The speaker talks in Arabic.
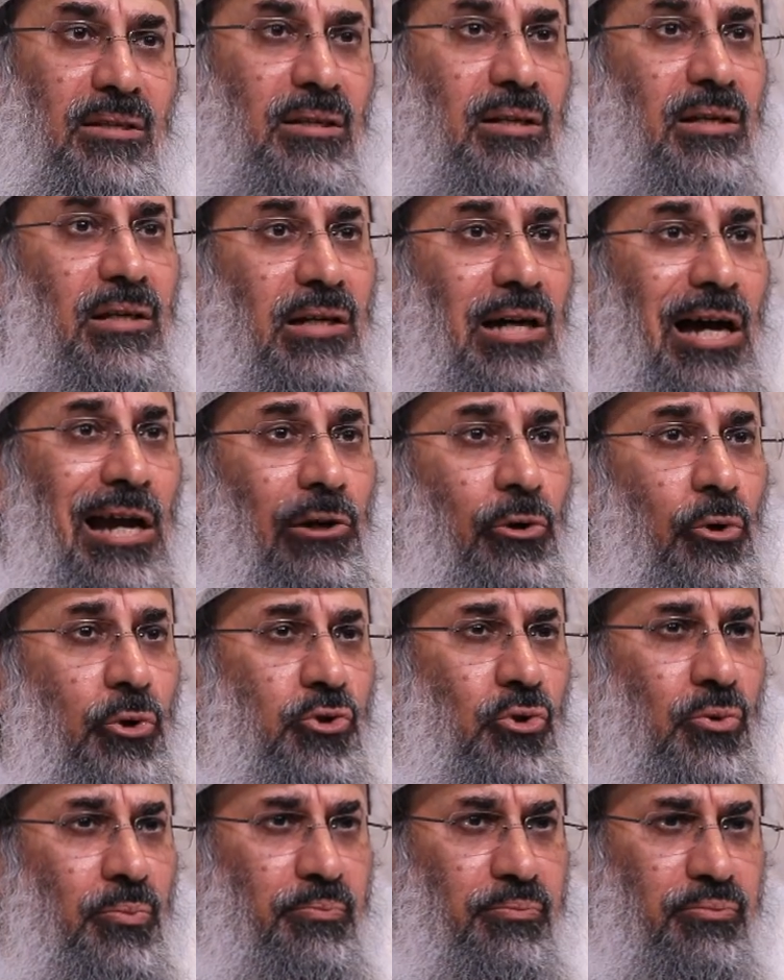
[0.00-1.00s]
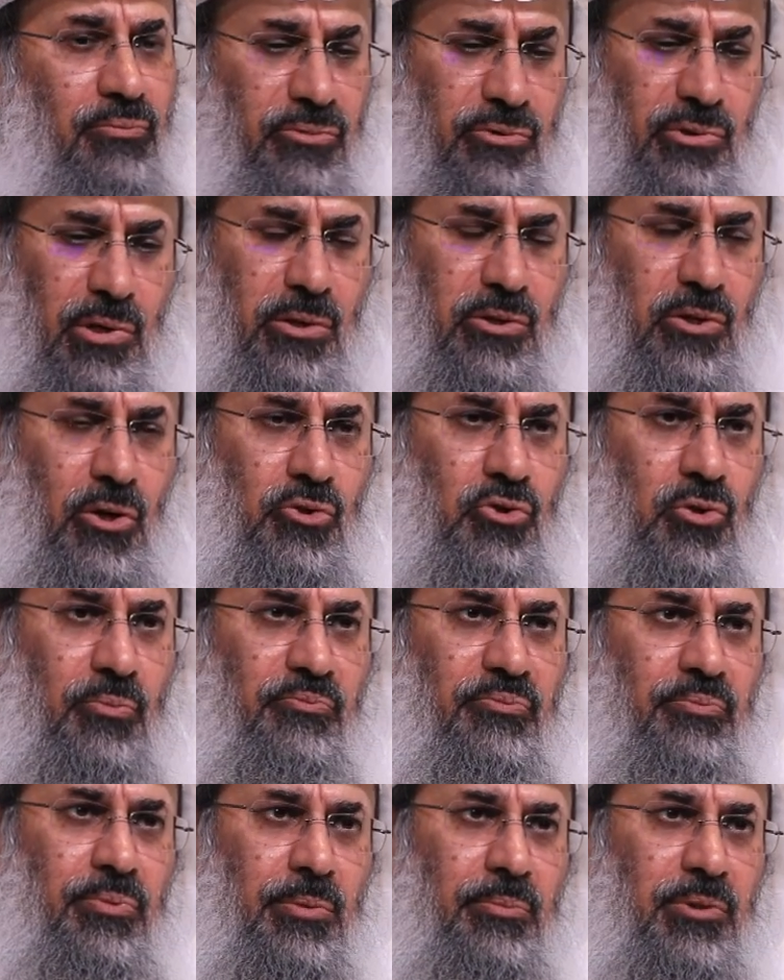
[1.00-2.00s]
آه، العجب انسان يعجب
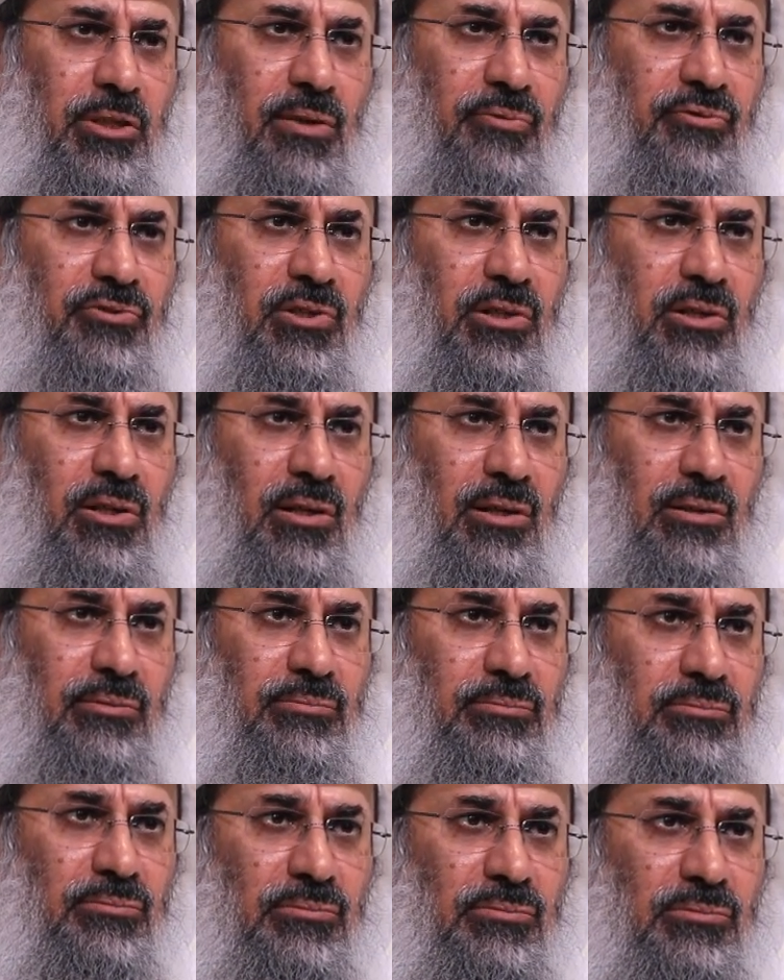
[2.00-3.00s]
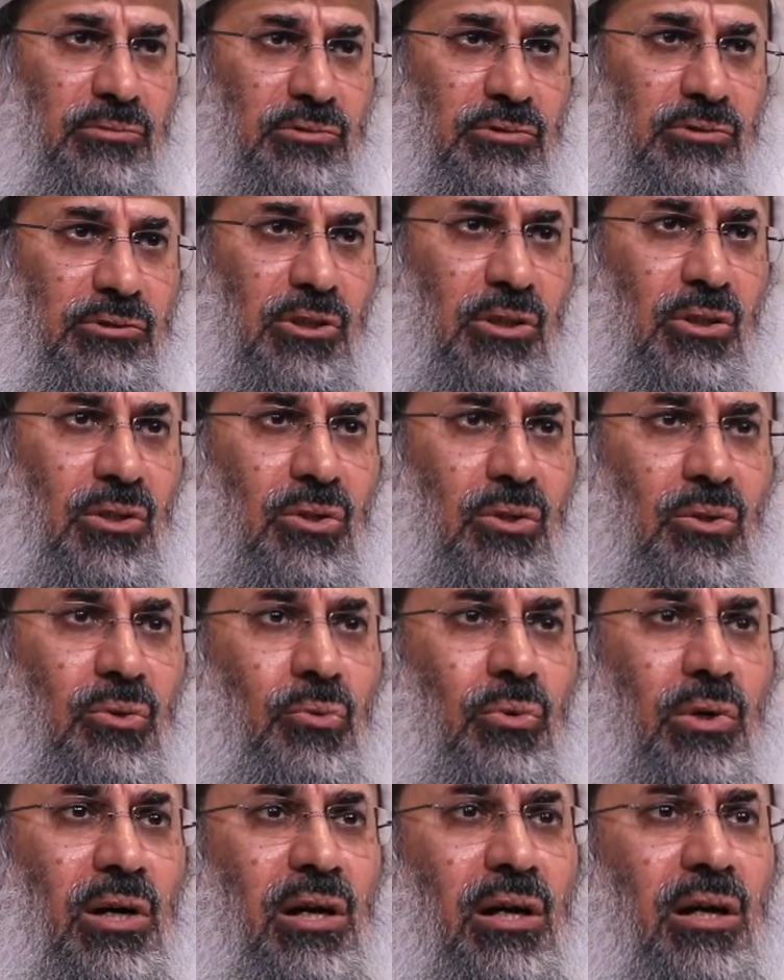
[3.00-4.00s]
بنفسه
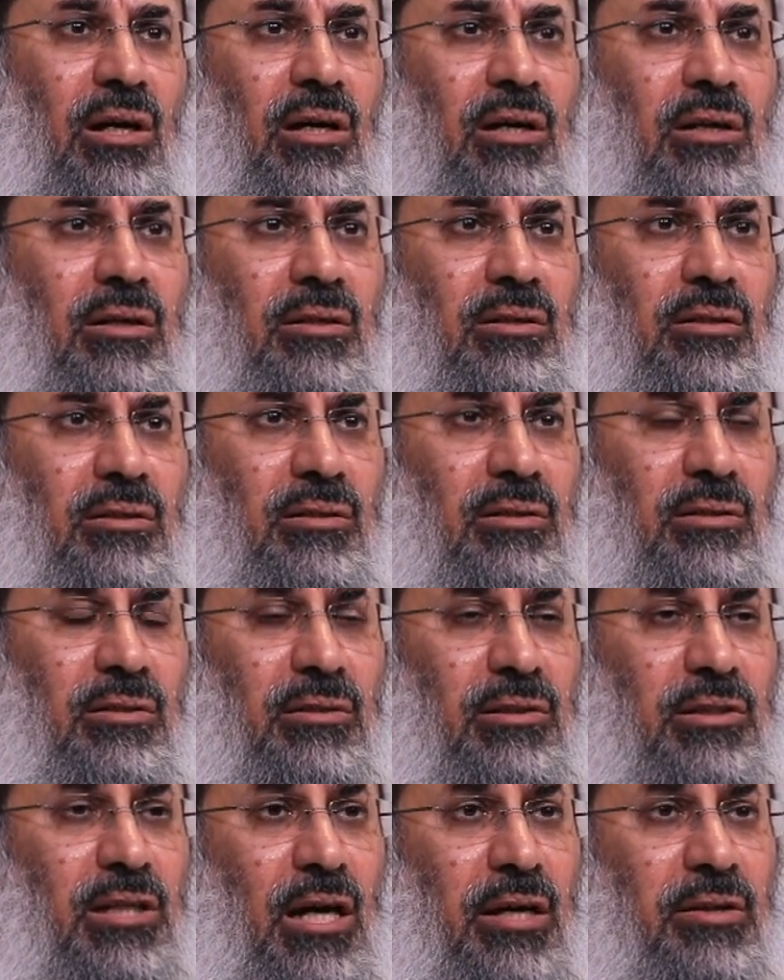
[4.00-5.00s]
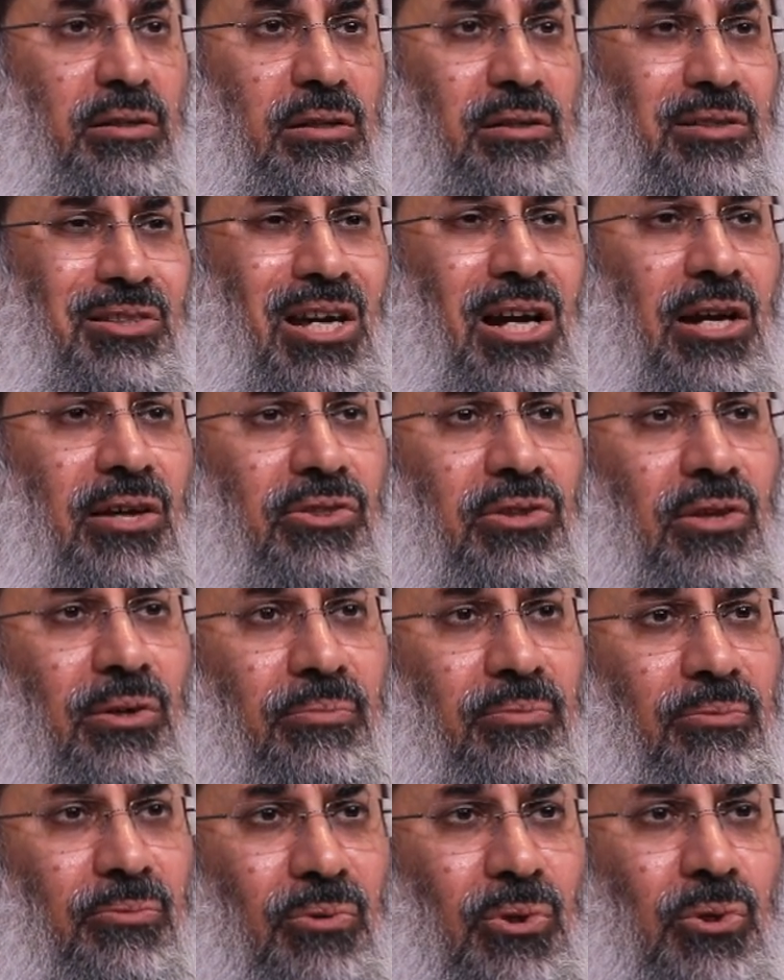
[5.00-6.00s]
ويعني يكذب
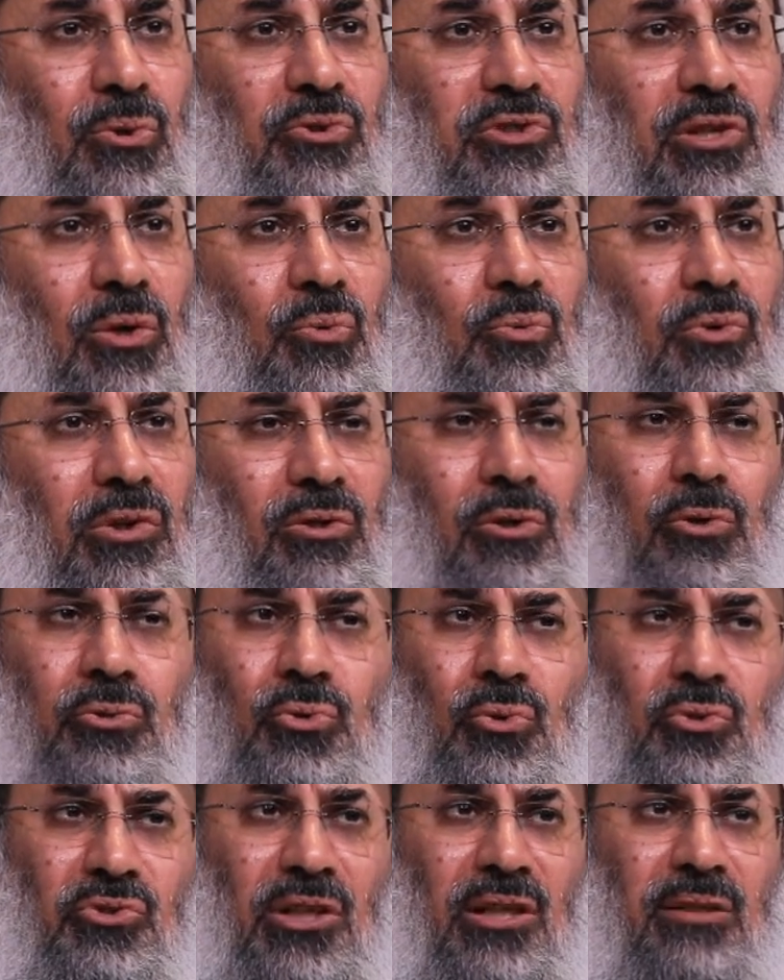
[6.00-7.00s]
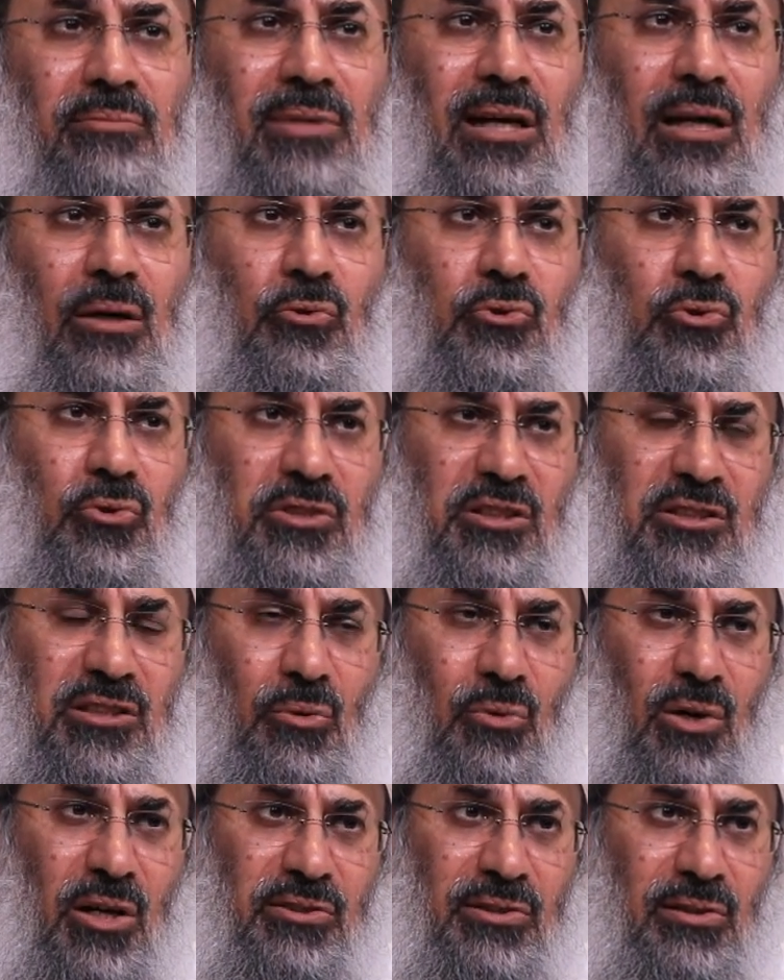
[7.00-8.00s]
ويزور خصوصا مع وجود
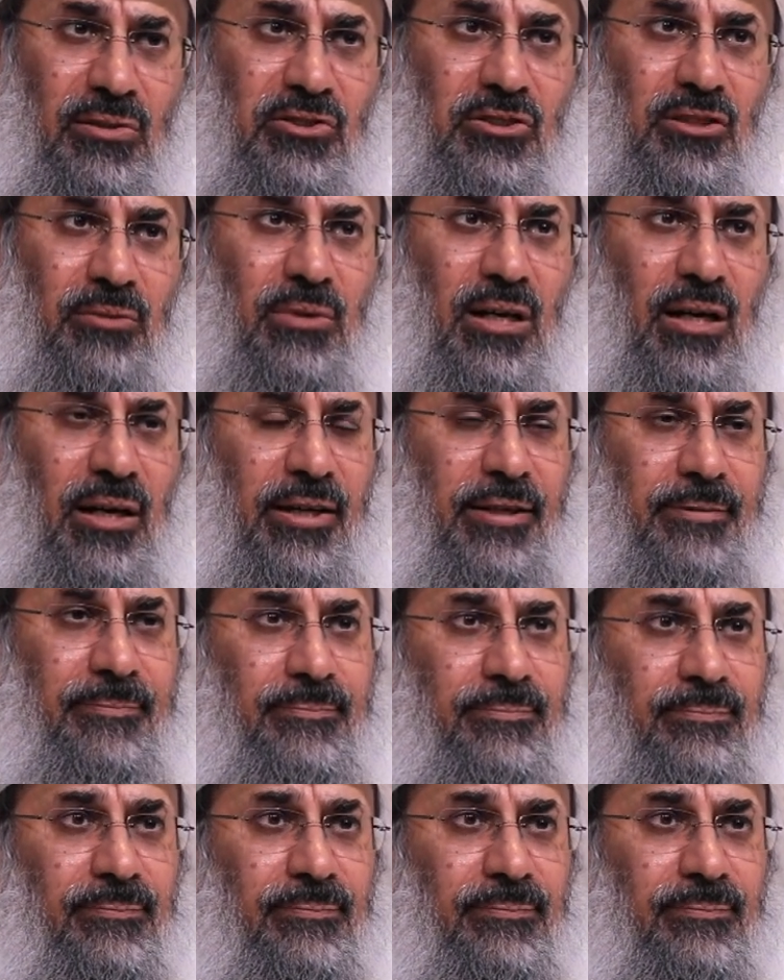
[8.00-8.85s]
التواصل الاجتماعي